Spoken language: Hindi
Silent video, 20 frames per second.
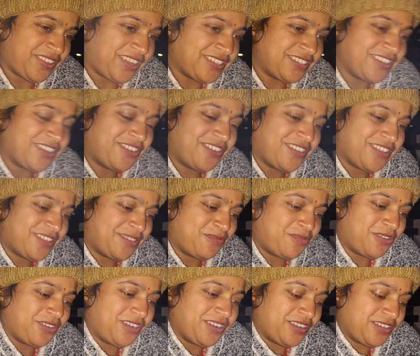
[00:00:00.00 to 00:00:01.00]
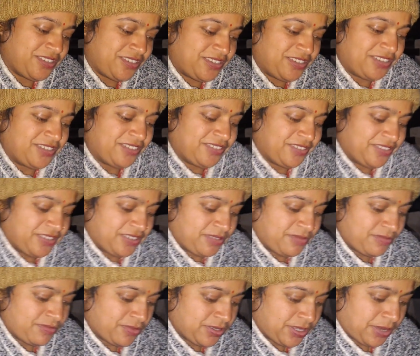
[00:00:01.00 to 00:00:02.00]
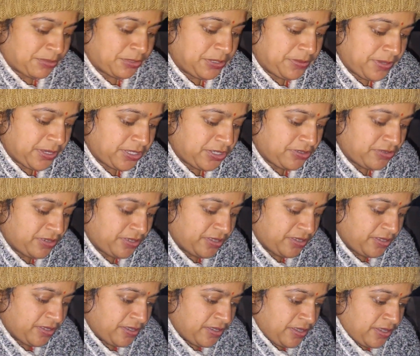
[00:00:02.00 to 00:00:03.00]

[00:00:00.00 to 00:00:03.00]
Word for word: अच्छा हो रहा था बहुत टेस्टी सब्जी भी अच्छी हो रही